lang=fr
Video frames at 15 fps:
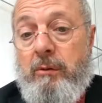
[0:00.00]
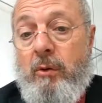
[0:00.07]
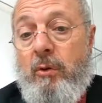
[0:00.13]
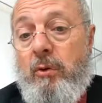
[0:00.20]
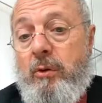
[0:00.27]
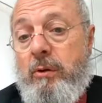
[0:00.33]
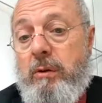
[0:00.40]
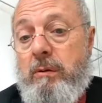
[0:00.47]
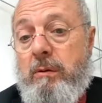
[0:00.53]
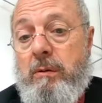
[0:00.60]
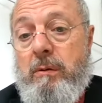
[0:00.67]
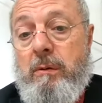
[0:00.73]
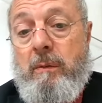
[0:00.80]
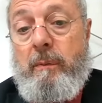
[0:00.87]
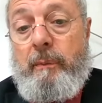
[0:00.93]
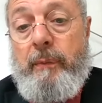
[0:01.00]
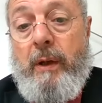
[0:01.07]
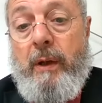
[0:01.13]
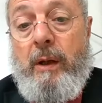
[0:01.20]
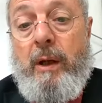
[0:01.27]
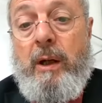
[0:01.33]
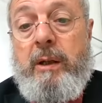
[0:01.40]
Et donc,
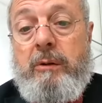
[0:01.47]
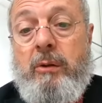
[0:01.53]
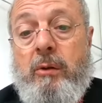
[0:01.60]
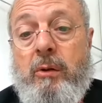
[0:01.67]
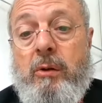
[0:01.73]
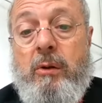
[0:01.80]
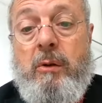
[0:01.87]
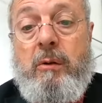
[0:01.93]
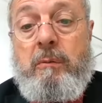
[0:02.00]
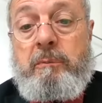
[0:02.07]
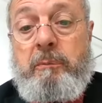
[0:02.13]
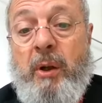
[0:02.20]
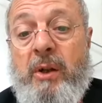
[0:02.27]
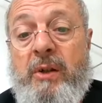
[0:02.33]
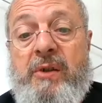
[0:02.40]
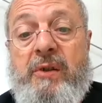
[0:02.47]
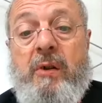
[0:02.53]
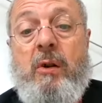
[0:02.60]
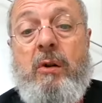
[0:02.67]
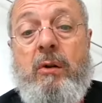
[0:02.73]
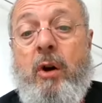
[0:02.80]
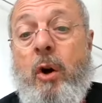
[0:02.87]
être euh,
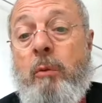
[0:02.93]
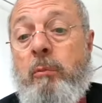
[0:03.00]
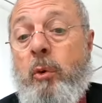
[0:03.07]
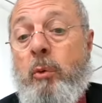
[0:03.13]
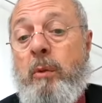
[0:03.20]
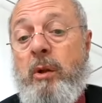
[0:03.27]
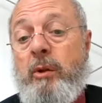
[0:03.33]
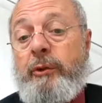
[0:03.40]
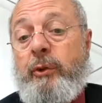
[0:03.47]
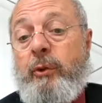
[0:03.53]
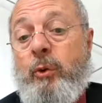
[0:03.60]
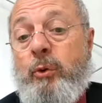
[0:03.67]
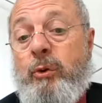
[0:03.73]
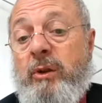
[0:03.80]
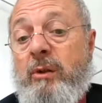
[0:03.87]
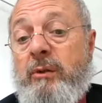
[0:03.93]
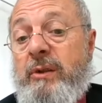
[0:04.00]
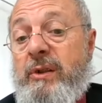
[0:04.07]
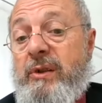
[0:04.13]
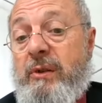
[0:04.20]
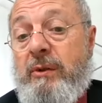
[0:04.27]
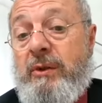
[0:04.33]
présent un moment sur le,
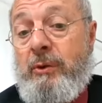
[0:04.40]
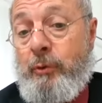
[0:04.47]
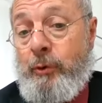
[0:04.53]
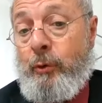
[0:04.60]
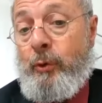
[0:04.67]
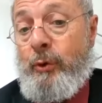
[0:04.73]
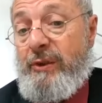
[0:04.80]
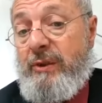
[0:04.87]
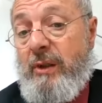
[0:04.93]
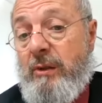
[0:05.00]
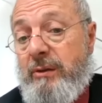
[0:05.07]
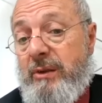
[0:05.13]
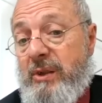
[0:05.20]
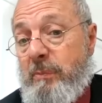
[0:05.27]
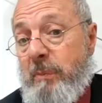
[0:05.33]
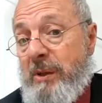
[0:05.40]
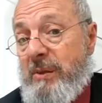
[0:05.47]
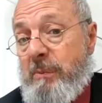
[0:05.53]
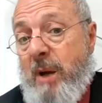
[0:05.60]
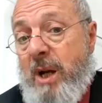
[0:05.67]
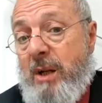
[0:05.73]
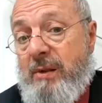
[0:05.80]
temps sur le stand
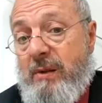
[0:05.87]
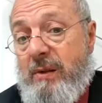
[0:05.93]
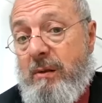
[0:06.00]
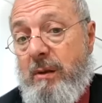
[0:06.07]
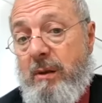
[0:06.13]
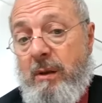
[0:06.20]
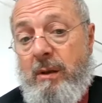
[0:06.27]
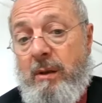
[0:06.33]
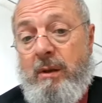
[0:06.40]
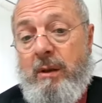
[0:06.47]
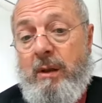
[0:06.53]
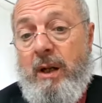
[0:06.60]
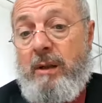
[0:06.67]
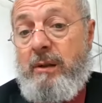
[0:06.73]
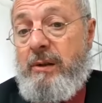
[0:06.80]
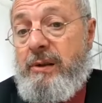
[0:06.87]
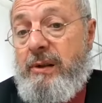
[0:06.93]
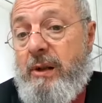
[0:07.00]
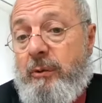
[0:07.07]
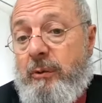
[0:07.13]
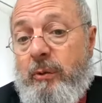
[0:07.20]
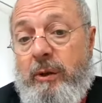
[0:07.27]
d'Espace Marx, à
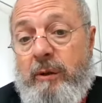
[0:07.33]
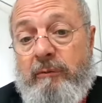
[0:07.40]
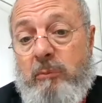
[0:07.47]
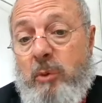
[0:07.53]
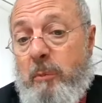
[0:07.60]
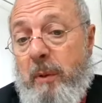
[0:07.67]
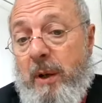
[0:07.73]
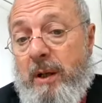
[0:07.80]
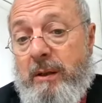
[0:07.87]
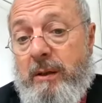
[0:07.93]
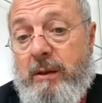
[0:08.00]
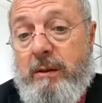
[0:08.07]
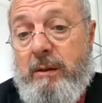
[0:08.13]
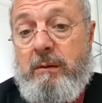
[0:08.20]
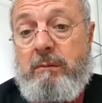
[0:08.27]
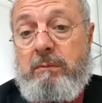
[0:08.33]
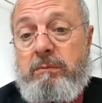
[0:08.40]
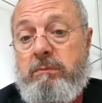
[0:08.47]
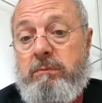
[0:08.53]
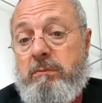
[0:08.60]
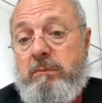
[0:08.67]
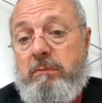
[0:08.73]
l'escale du livre, me paraît
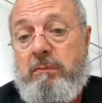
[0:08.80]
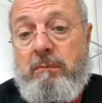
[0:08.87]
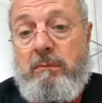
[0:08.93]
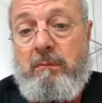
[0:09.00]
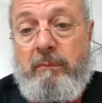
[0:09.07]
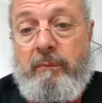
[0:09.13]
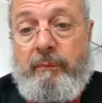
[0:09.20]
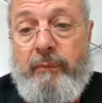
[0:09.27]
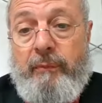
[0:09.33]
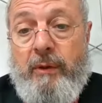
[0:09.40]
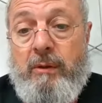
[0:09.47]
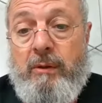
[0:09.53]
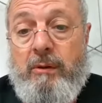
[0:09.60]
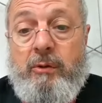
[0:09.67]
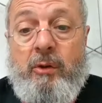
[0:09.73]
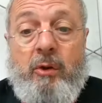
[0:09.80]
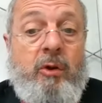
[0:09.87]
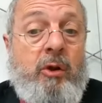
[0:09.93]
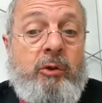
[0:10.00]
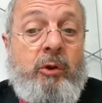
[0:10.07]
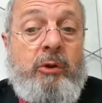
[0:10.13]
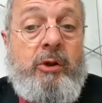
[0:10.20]
dans
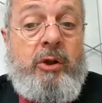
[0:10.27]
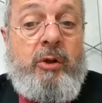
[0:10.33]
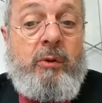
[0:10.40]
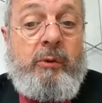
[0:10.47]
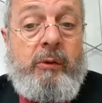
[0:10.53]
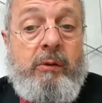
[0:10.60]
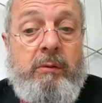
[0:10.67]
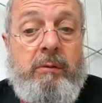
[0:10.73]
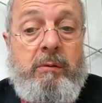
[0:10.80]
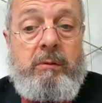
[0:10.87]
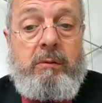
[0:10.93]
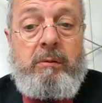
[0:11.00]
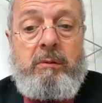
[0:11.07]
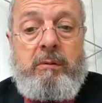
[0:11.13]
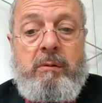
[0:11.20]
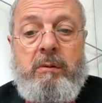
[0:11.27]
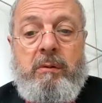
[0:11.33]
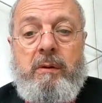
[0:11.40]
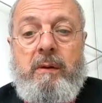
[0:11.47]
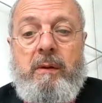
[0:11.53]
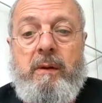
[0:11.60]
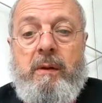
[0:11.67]
l'ordre des choses.
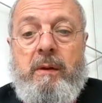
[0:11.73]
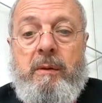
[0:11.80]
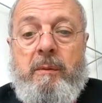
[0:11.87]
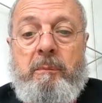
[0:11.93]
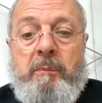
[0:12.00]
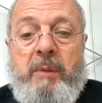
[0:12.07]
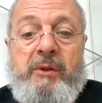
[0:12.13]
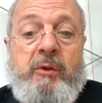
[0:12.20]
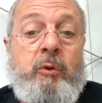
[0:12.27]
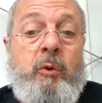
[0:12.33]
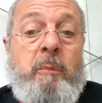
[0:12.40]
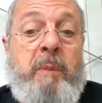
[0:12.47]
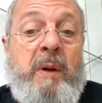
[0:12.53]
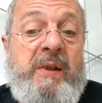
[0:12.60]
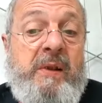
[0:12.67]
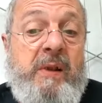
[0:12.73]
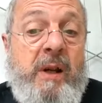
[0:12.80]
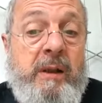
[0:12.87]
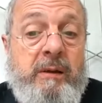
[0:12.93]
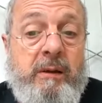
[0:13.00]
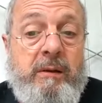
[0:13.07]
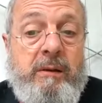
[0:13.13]
Parce que ne pas
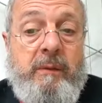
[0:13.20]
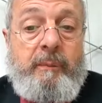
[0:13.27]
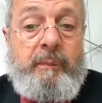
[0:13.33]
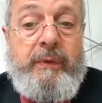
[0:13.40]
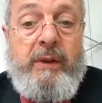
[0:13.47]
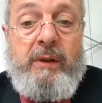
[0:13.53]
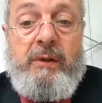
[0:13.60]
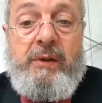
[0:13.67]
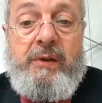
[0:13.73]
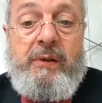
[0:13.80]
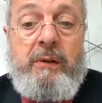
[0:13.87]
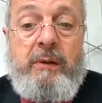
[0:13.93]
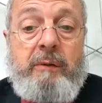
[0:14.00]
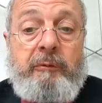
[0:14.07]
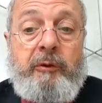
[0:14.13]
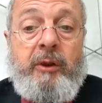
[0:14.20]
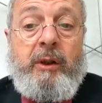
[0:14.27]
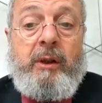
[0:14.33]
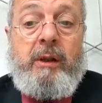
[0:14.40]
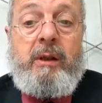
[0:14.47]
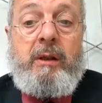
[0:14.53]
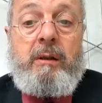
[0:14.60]
y être
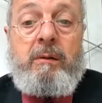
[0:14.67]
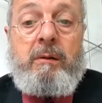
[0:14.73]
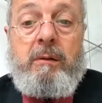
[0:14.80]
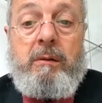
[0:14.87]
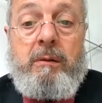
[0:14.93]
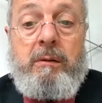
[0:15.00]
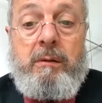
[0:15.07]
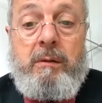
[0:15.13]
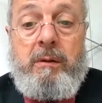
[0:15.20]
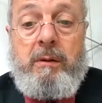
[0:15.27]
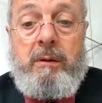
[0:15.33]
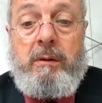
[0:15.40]
signifierait euh,